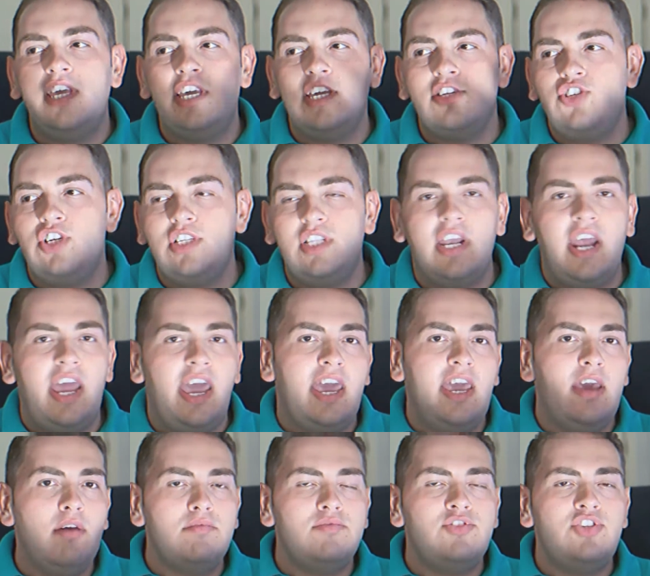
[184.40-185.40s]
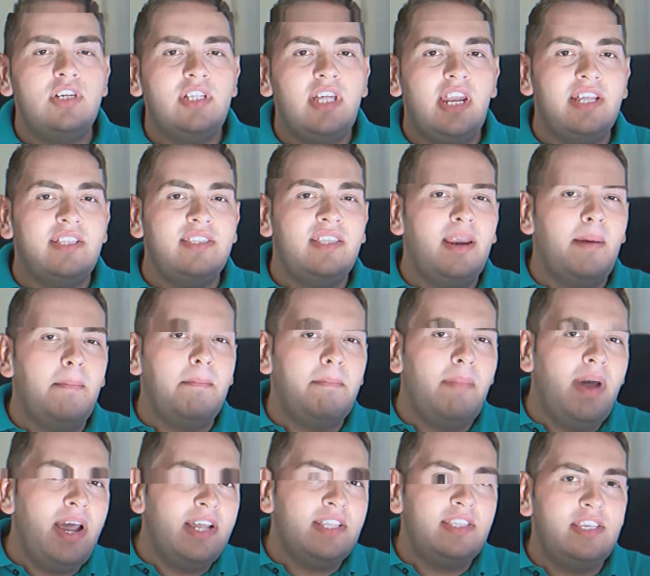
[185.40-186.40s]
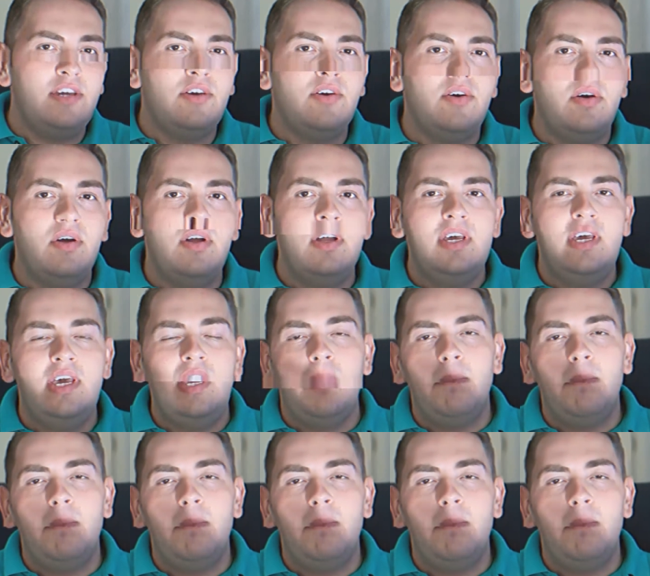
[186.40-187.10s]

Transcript: di che genere è? È un genere drammatico